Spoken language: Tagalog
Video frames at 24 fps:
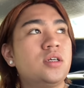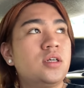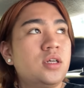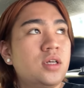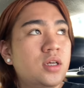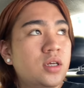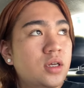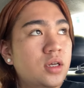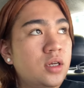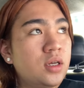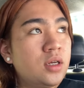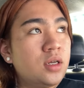
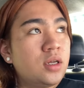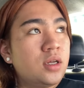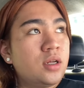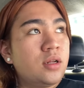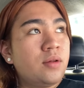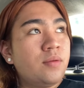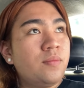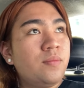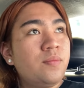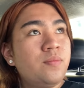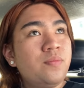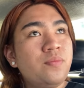Nakaihi pala
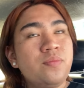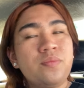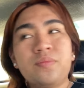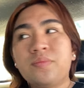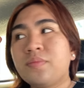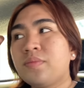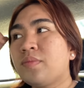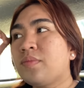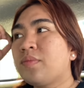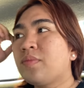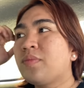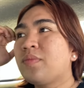yung ano,
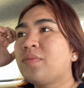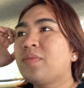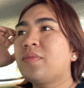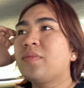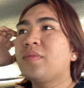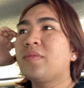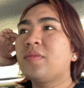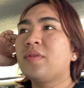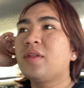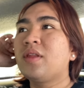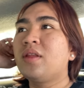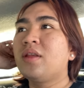yung
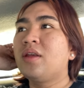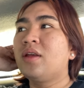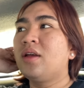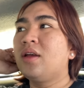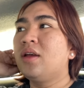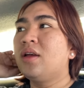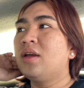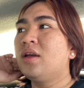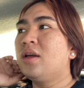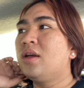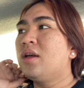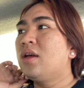bago ngayong
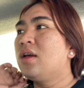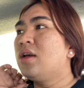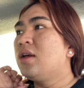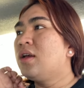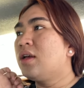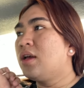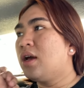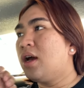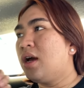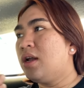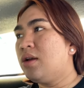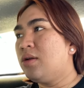ano.
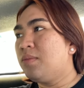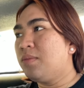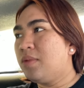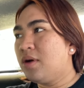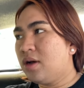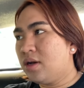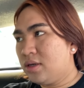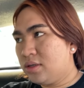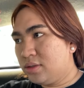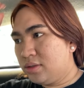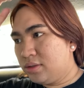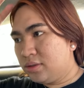Ano pa?
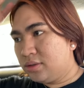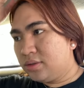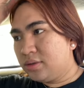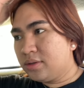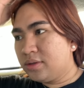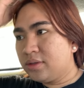Ito.